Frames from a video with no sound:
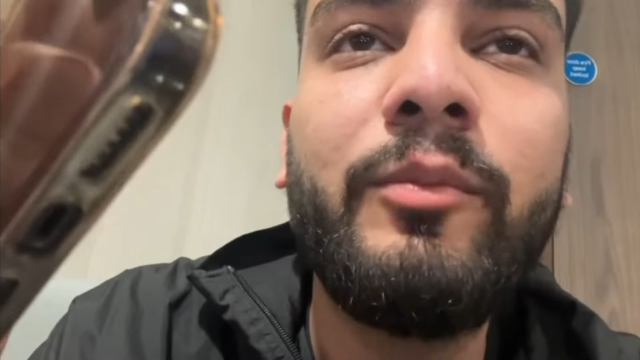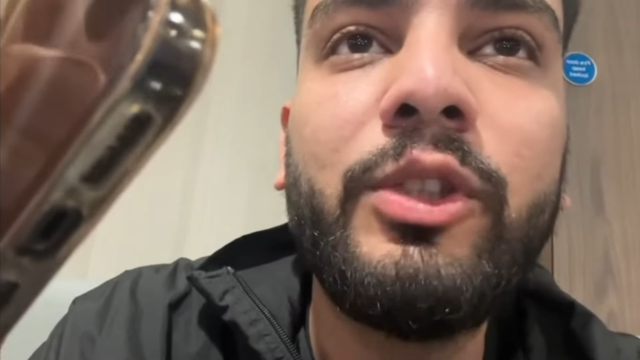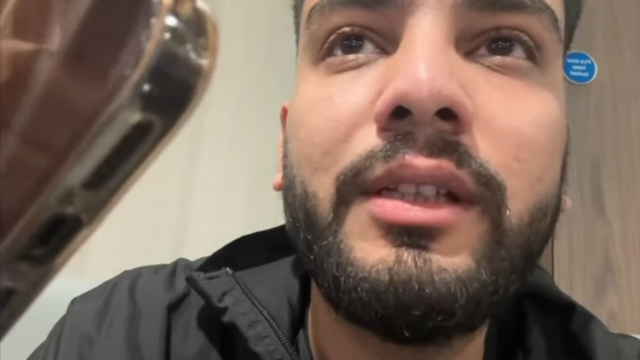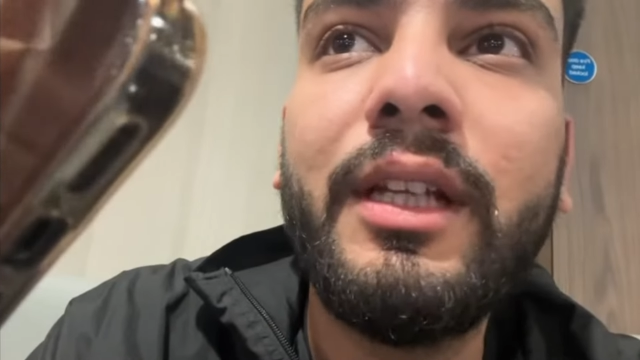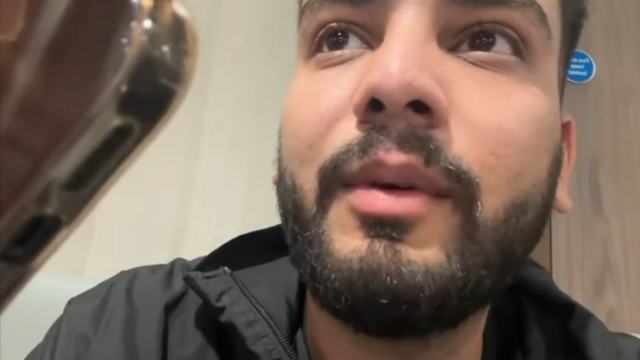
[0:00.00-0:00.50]
भाई
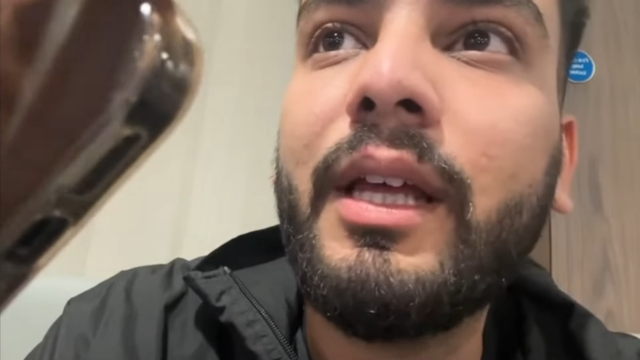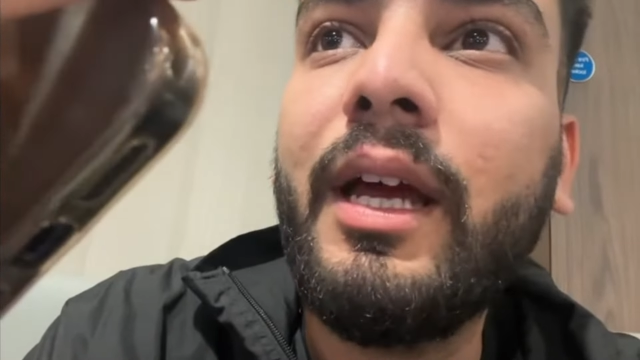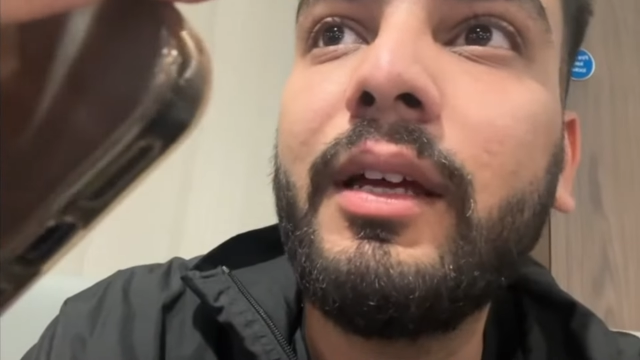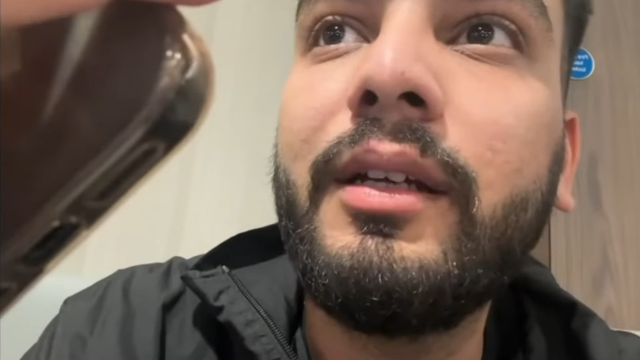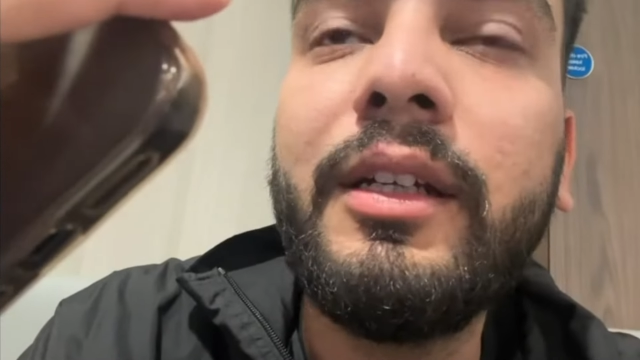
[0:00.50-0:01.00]
मुझे इतना पता
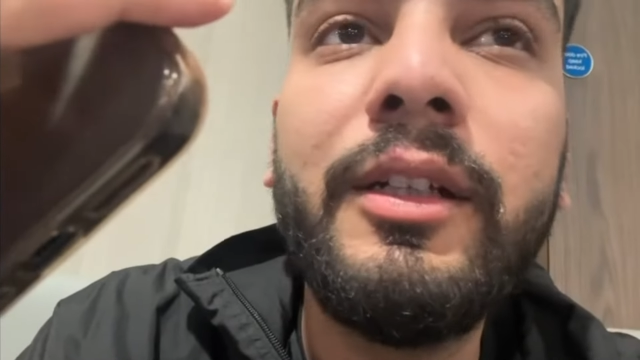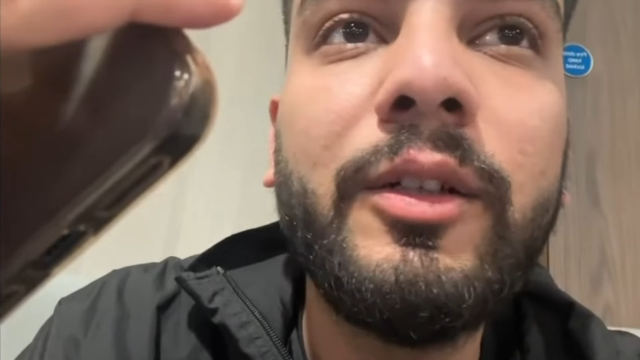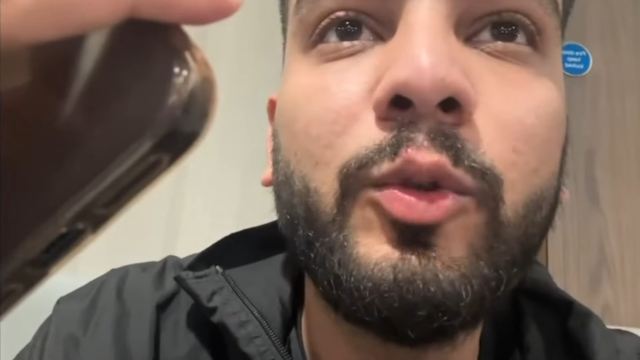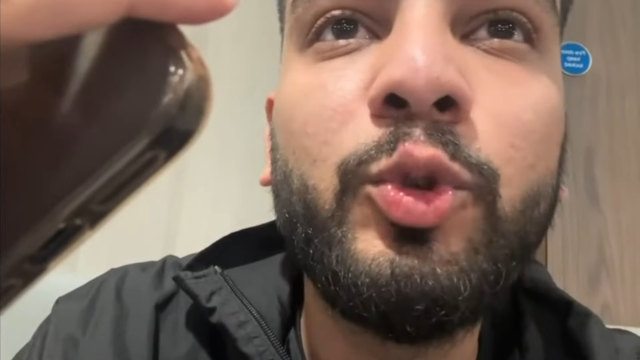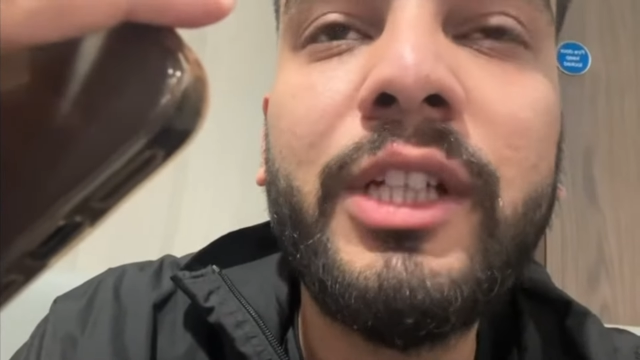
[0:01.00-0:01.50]

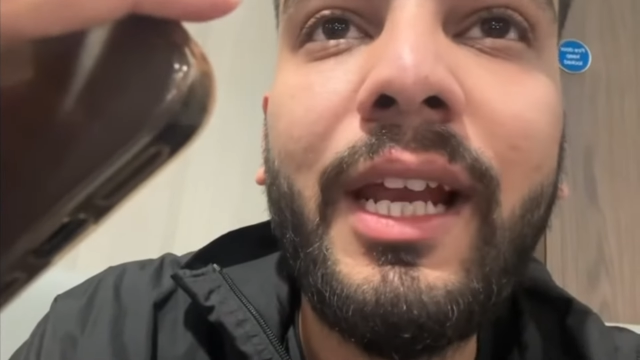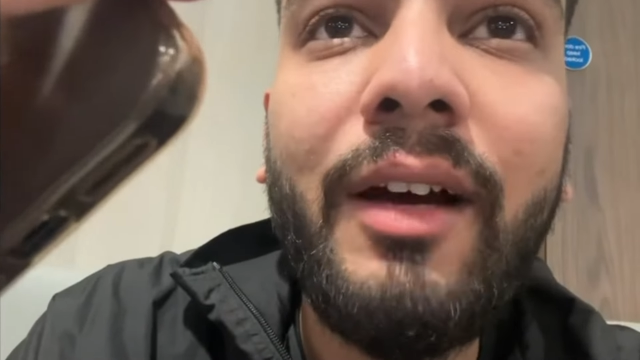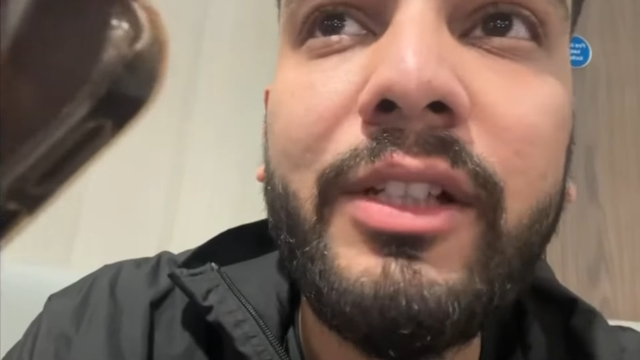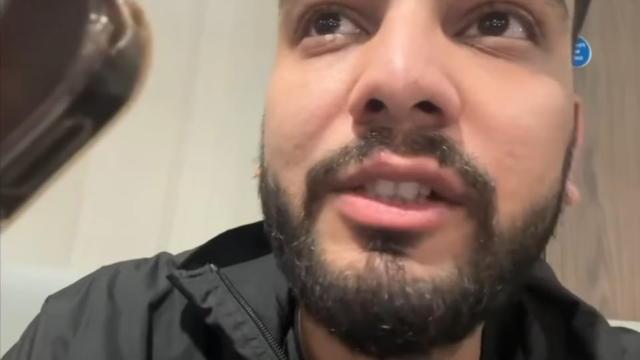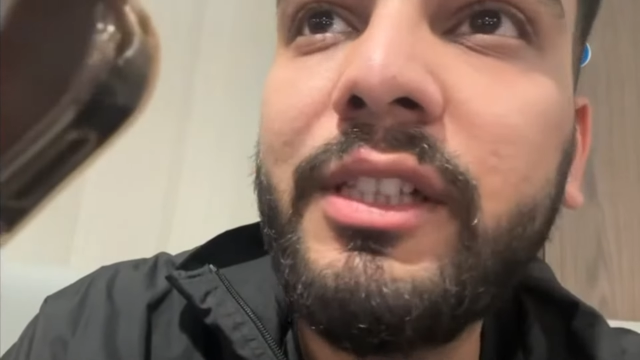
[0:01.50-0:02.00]
है इसके
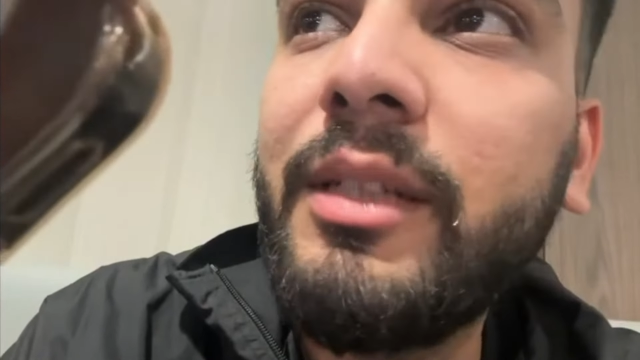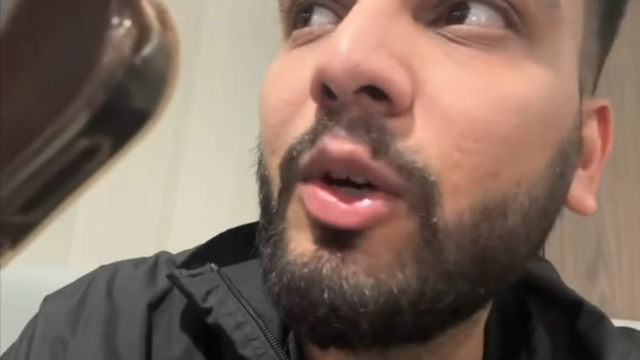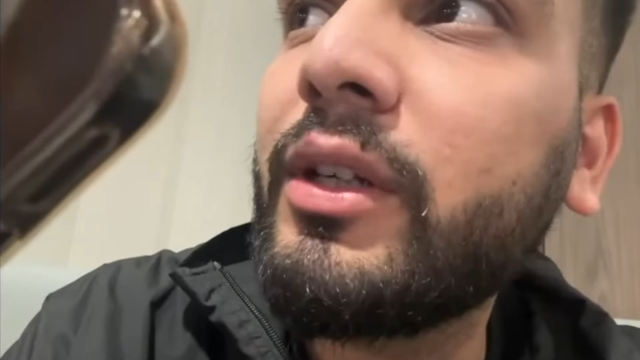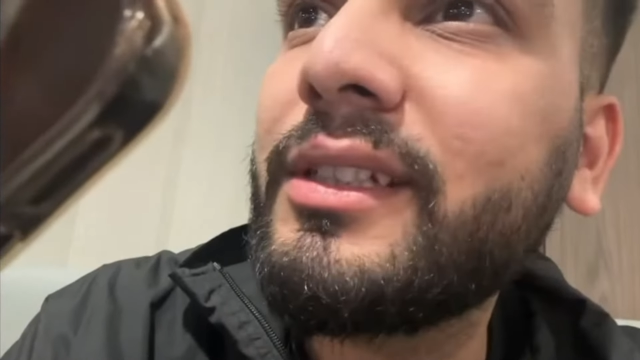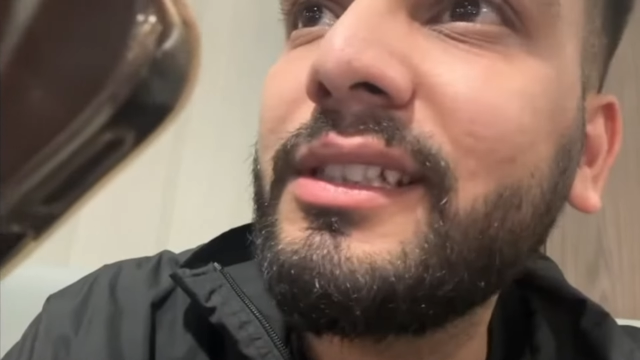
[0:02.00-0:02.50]
अलावा ज़िंदगी
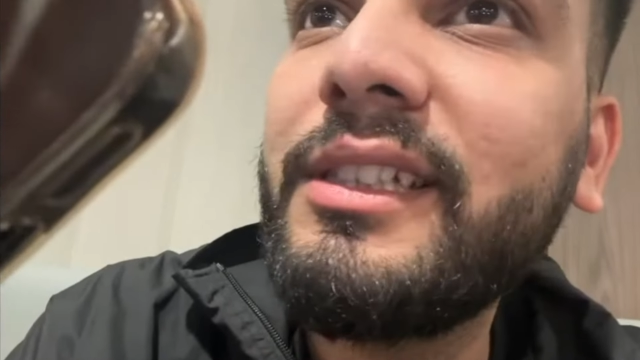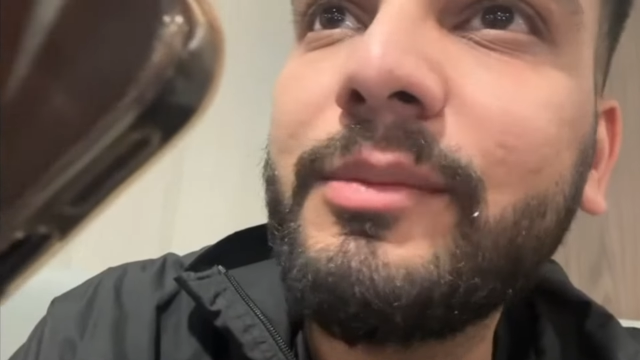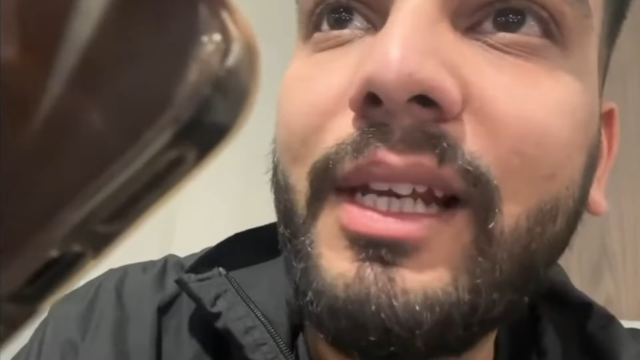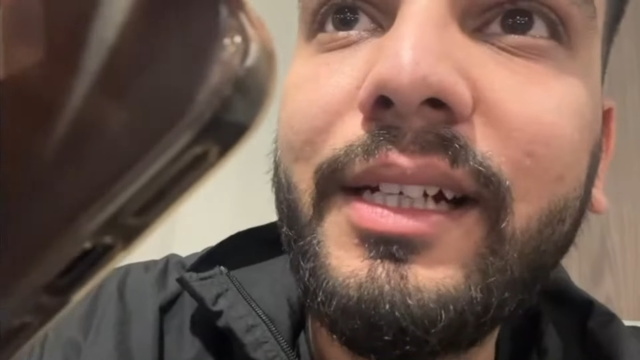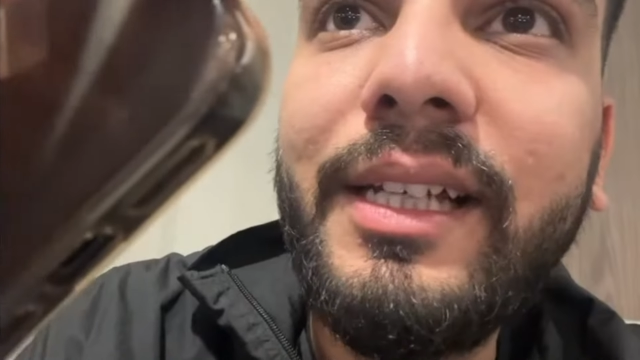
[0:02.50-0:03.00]
में और किसी
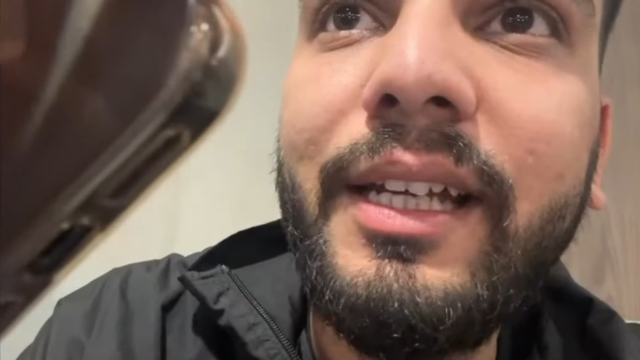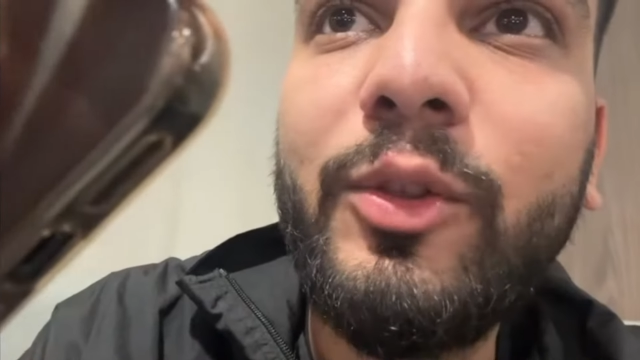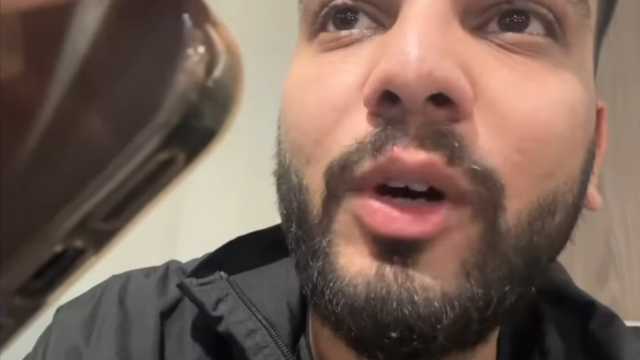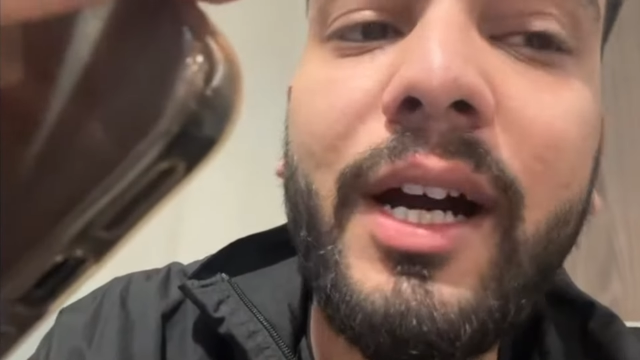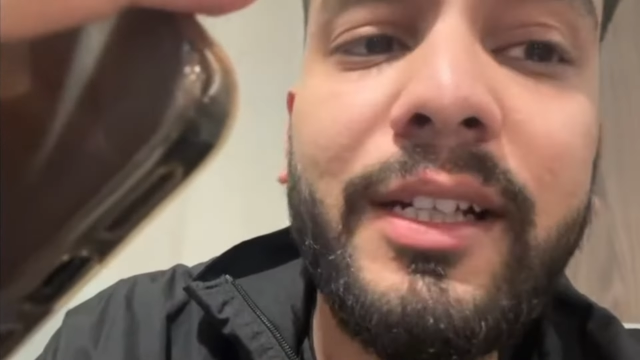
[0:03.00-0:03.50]
चीज़ में लग जाएंगे
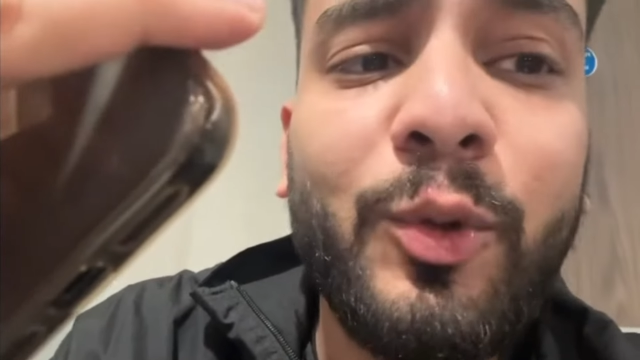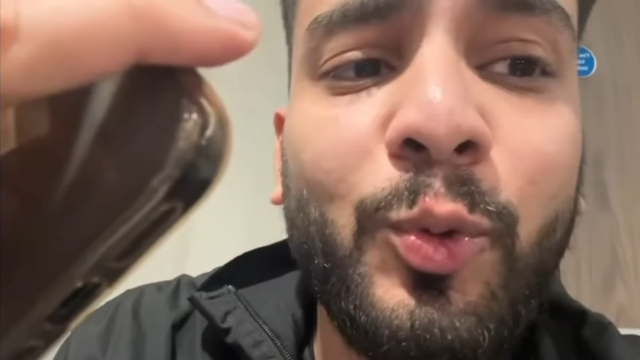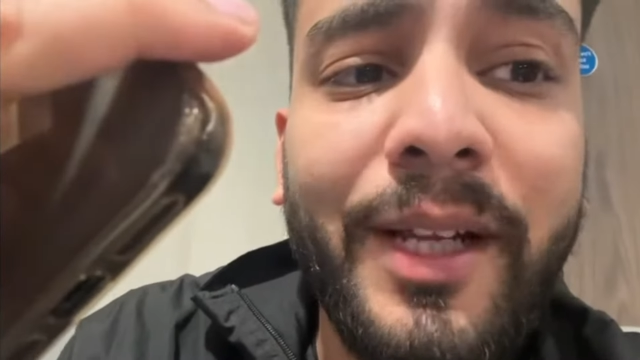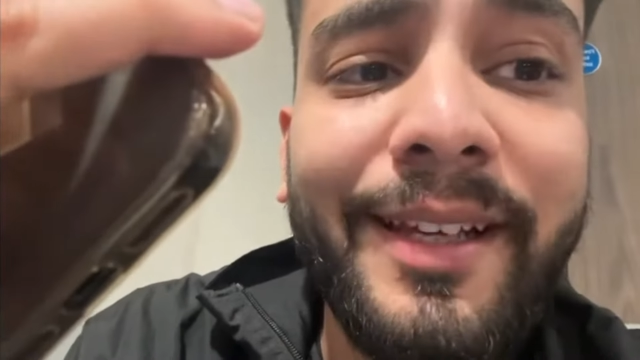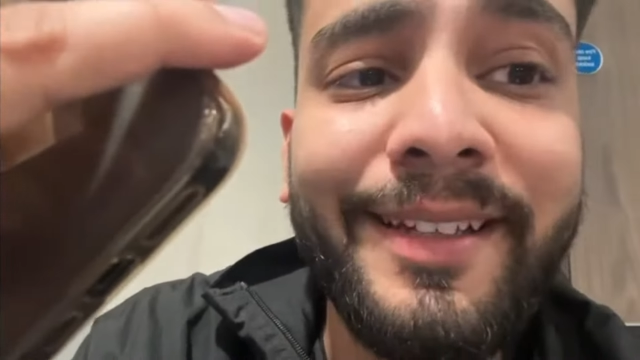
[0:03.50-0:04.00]
तो आगे
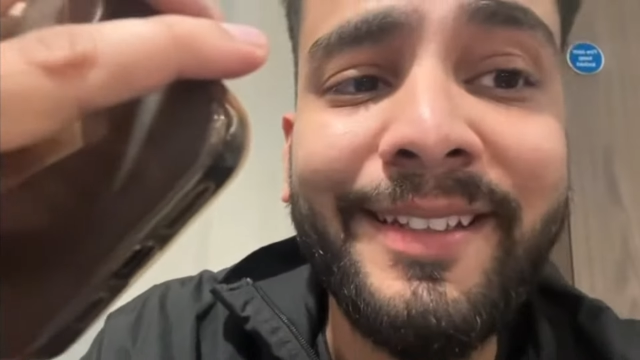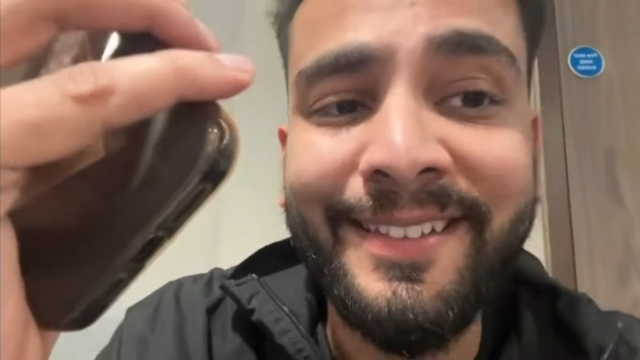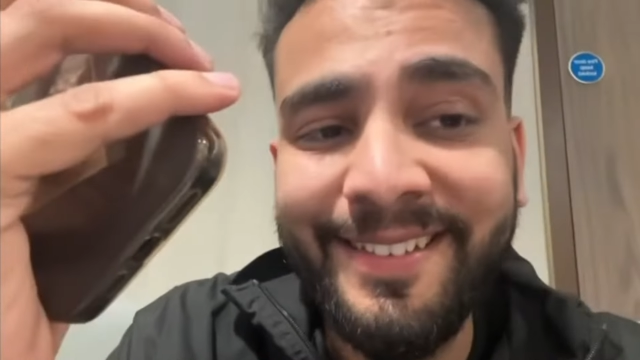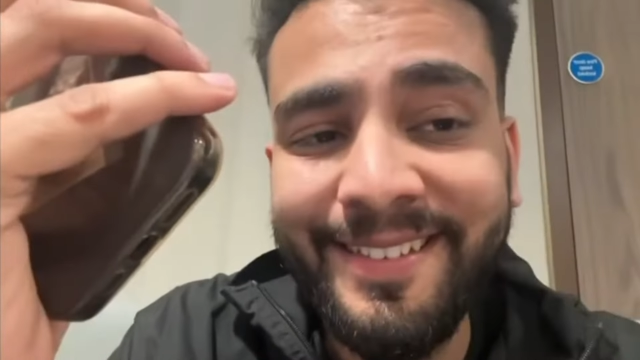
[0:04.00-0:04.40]
ज़रूर बढ़ जाएंगे